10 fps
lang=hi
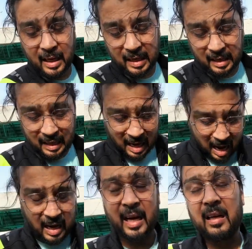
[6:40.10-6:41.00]
लगा रखे
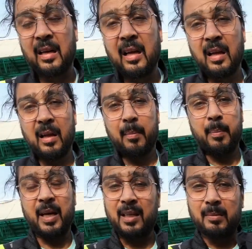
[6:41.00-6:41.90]
अगर
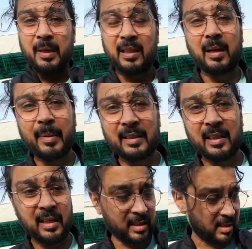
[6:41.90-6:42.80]
मैंने इसमें इतने
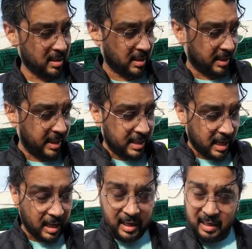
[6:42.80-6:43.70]
पैसे की
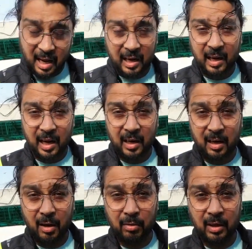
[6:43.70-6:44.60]
जगह अगर ना लगा
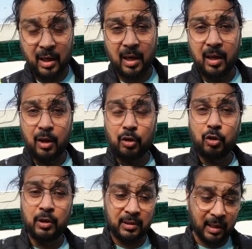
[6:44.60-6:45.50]
रखा होता ना
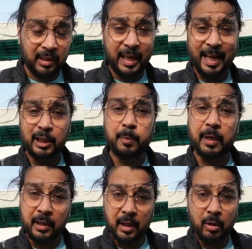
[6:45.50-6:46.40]
तो इसके अंदर एक
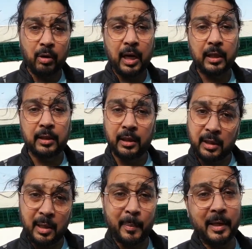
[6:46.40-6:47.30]
स्प्लेंडर हो जाती है तो
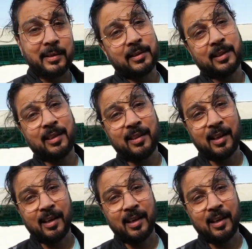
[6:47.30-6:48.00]
इतने पैसे इसके अंदर